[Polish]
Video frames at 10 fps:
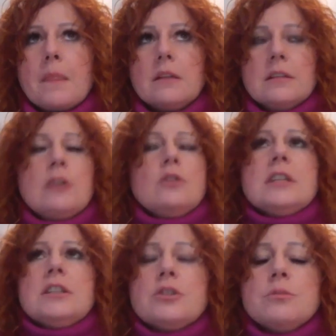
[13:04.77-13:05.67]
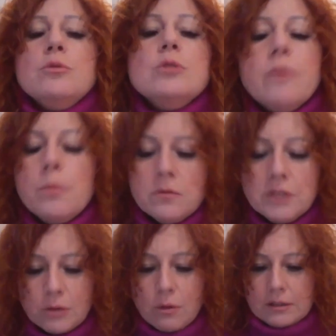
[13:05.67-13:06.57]
dająca też mnóstwo
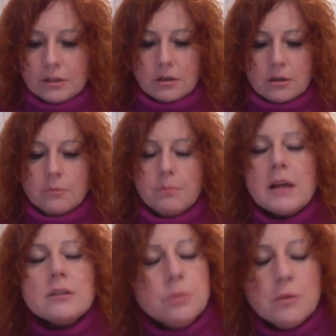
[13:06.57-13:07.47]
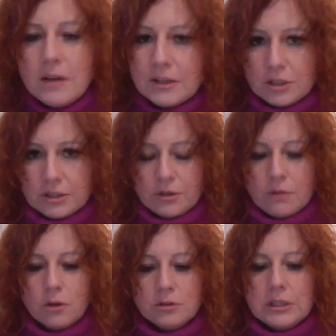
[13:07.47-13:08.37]
powikłań, bardzo poważnych,
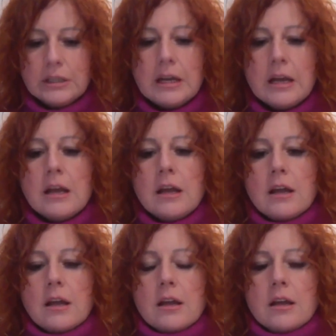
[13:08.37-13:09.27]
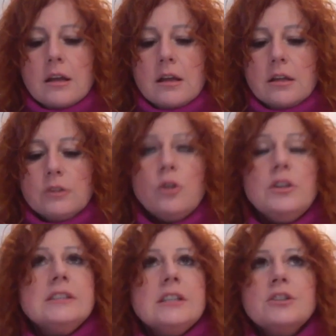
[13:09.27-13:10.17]
zdrowotnych.
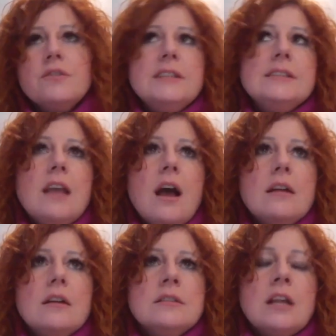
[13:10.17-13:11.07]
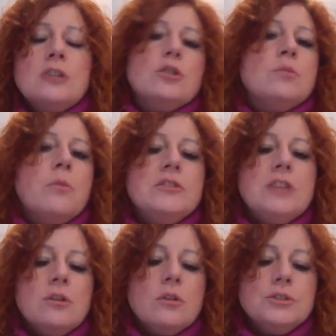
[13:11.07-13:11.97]
To jest też kwestia naszej
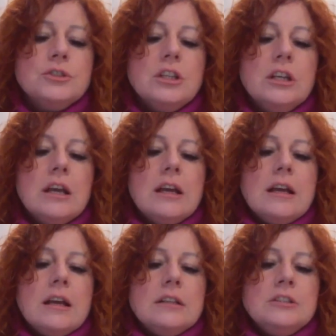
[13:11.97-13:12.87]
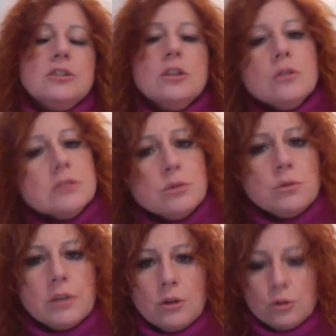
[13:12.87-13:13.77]
odpowiedzialności nie tylko za
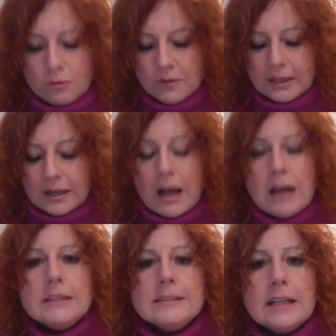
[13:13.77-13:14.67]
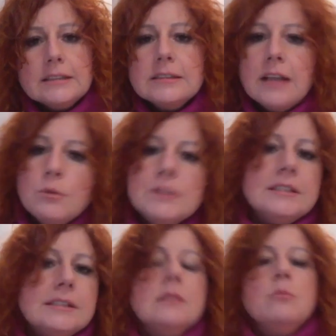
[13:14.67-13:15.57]
drugiego człowieka, ale za cały
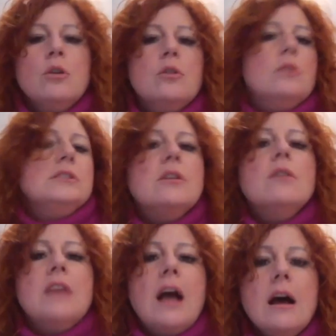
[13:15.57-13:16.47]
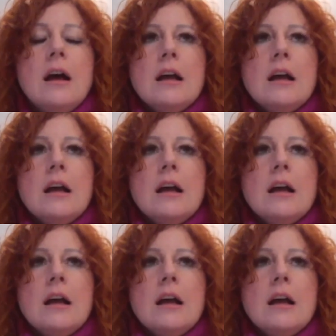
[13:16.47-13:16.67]
system ochrony zdrowia